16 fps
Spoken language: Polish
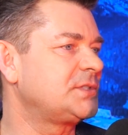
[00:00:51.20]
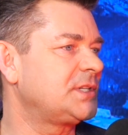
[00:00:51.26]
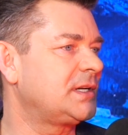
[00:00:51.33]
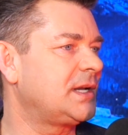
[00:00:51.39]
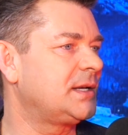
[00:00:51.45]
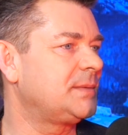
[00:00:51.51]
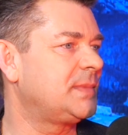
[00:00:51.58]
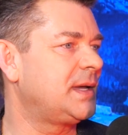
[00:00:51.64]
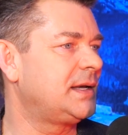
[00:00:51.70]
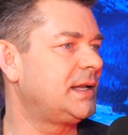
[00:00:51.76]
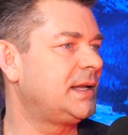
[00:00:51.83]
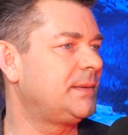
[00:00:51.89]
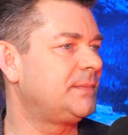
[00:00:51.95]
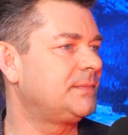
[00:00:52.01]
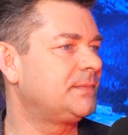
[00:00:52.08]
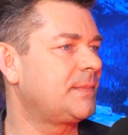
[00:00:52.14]
w nad
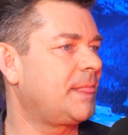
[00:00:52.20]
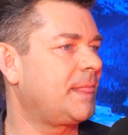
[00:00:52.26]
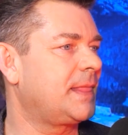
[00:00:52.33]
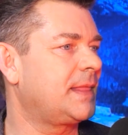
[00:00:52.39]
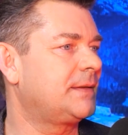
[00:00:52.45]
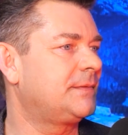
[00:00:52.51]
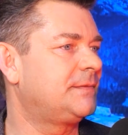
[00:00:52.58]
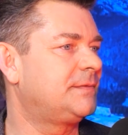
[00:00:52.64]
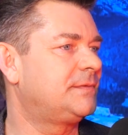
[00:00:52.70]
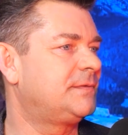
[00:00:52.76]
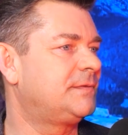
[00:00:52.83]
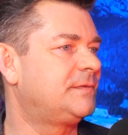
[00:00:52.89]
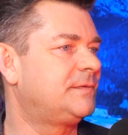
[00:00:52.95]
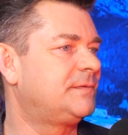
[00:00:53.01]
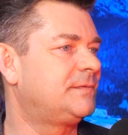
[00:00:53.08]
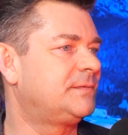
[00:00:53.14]
Menem,
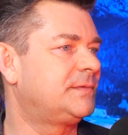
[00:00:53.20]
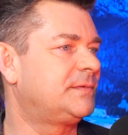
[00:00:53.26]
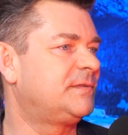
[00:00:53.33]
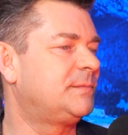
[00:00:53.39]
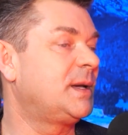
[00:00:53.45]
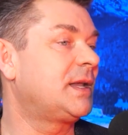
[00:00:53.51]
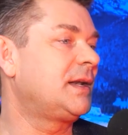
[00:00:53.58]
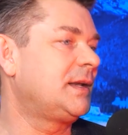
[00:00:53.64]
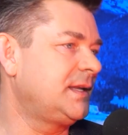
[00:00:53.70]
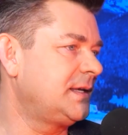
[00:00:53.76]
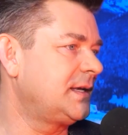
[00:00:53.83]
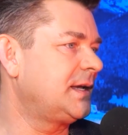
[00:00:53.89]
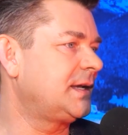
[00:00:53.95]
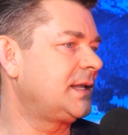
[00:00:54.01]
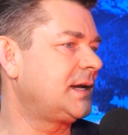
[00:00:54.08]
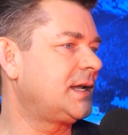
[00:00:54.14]
w w
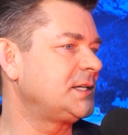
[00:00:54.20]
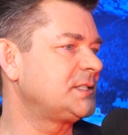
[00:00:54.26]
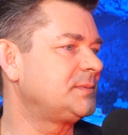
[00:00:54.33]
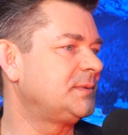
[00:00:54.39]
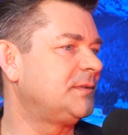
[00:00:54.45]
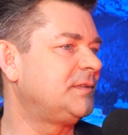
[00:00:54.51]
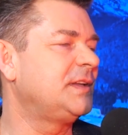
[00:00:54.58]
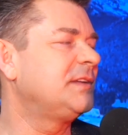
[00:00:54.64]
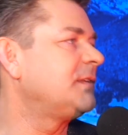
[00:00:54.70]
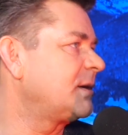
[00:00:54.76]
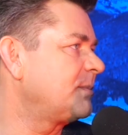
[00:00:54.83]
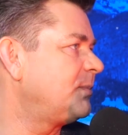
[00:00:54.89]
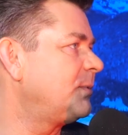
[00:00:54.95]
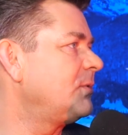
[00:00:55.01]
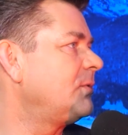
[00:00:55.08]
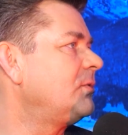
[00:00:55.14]
Berlinie graliśmy, w
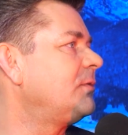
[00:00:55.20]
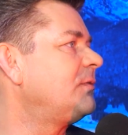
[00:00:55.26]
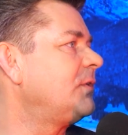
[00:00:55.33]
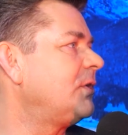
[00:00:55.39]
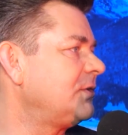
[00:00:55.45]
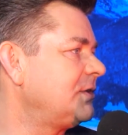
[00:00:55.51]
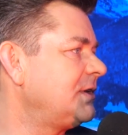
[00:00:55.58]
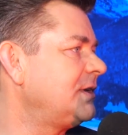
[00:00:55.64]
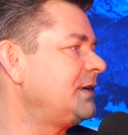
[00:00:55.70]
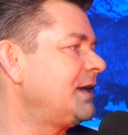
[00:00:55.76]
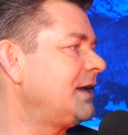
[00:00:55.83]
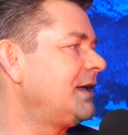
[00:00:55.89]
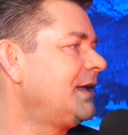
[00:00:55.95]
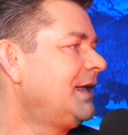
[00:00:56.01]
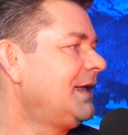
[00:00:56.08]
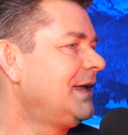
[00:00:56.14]
Liverpoolu, w
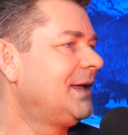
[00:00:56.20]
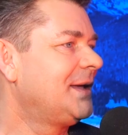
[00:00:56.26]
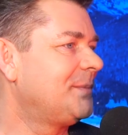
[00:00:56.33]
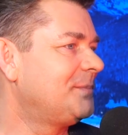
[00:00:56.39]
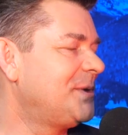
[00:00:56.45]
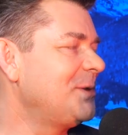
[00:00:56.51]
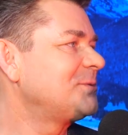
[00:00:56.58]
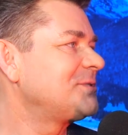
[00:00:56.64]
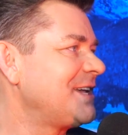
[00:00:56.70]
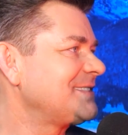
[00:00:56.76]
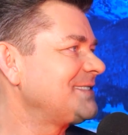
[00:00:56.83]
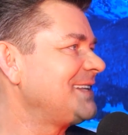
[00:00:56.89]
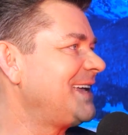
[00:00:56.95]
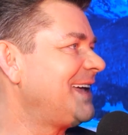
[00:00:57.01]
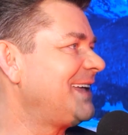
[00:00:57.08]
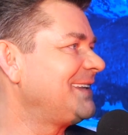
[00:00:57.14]
Londynie. Był
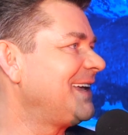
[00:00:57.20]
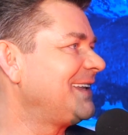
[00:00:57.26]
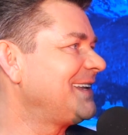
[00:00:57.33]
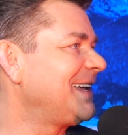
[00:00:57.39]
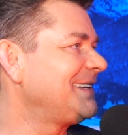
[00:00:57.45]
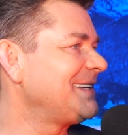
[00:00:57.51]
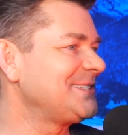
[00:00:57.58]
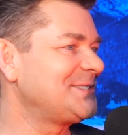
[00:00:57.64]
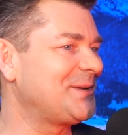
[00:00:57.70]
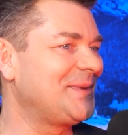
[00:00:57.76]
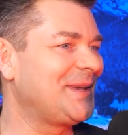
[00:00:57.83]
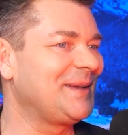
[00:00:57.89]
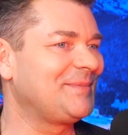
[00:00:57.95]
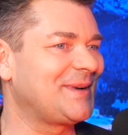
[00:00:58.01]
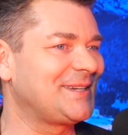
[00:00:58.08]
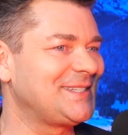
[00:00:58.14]
czas na, na, na, na
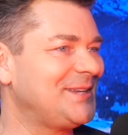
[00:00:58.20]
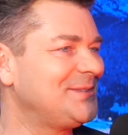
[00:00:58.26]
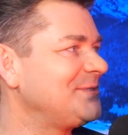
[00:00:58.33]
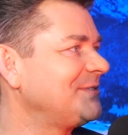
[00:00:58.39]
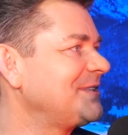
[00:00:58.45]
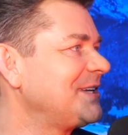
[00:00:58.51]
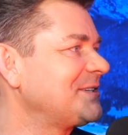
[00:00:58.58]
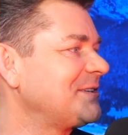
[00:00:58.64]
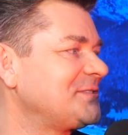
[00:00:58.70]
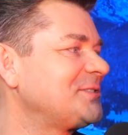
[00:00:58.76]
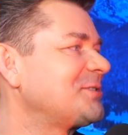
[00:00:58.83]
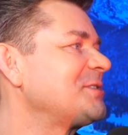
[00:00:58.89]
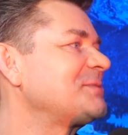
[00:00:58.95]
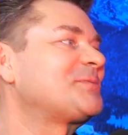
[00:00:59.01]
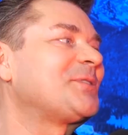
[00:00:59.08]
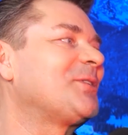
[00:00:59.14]
zrobienie prezentów. Tak.
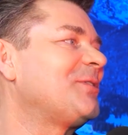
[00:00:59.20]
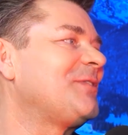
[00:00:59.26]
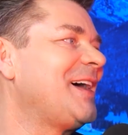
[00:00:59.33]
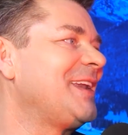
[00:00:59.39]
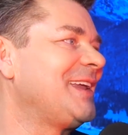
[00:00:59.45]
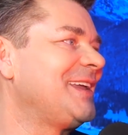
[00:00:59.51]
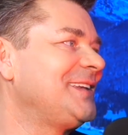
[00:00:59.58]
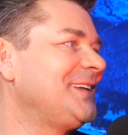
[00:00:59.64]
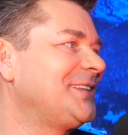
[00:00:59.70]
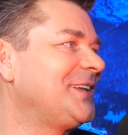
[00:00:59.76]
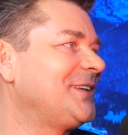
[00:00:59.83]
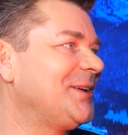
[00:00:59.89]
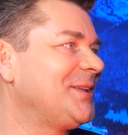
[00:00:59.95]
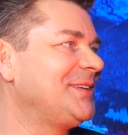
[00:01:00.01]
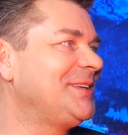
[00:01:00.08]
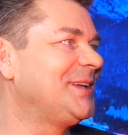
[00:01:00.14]
Wszystko jest przygotowane. Nigdy
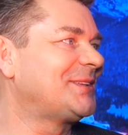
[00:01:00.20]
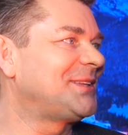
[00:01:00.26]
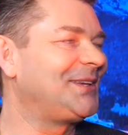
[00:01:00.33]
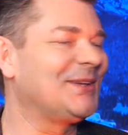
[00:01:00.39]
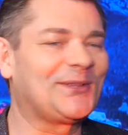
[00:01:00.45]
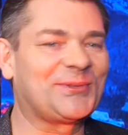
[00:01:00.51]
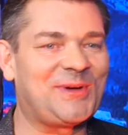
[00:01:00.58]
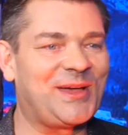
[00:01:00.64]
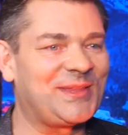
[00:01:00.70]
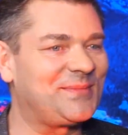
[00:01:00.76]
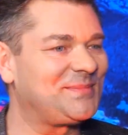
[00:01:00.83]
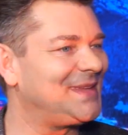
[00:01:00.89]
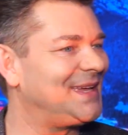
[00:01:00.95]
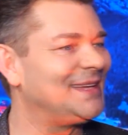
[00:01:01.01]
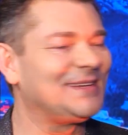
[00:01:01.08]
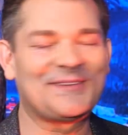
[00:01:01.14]
nie, wszystko nie odkładam za
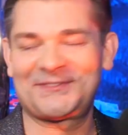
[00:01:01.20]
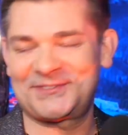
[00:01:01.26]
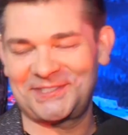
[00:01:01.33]
granicą.